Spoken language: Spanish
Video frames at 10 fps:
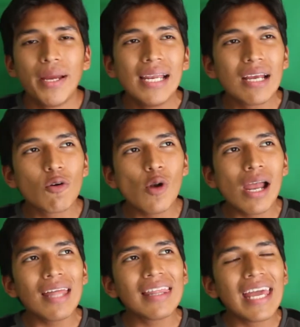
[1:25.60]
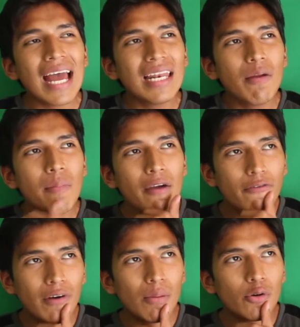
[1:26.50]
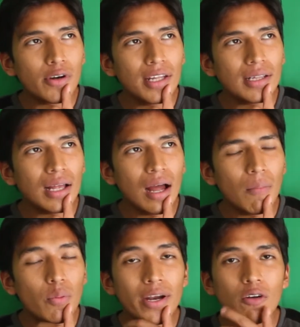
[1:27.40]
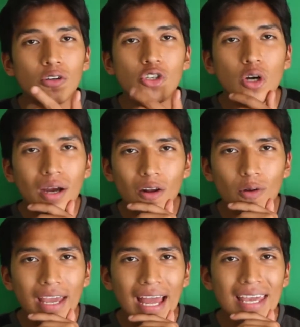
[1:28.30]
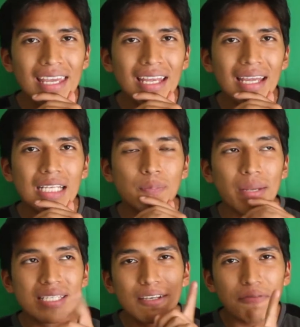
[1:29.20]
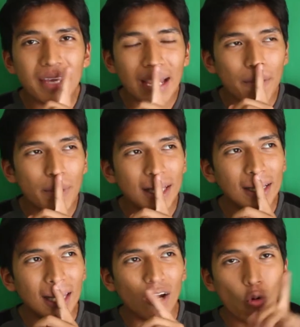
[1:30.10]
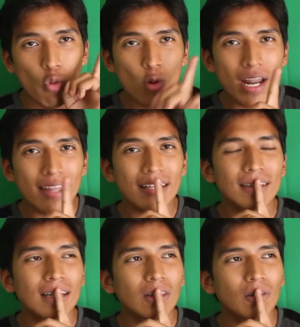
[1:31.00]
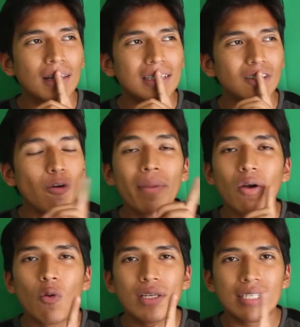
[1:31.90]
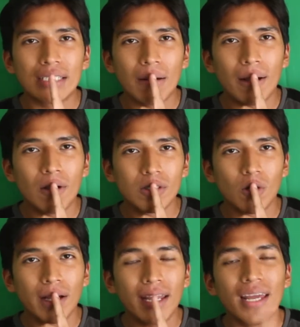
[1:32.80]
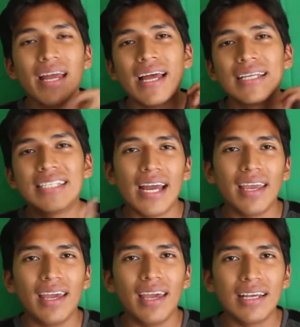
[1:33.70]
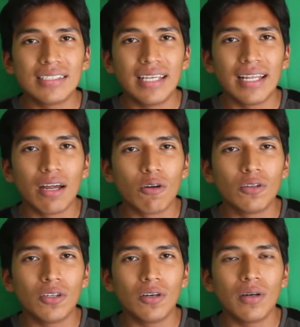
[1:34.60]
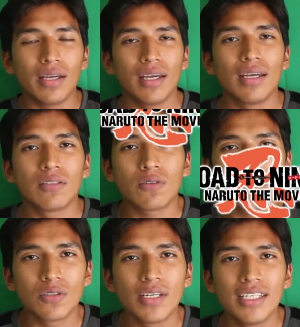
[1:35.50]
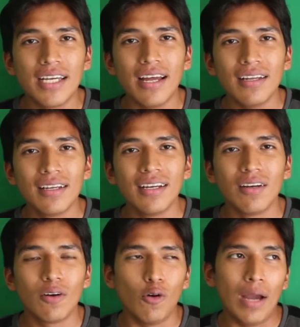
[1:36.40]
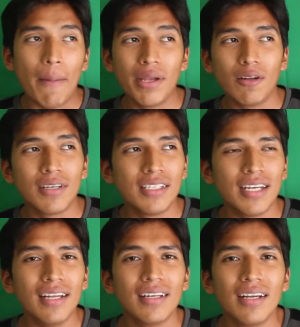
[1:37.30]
Película de anime favorita. Bueno, yo creo que ahí específicamente una de entre todas no me cuesta trabajo escoger, ya que es de Naruto eh, Roto Ninja o Camino Ninja,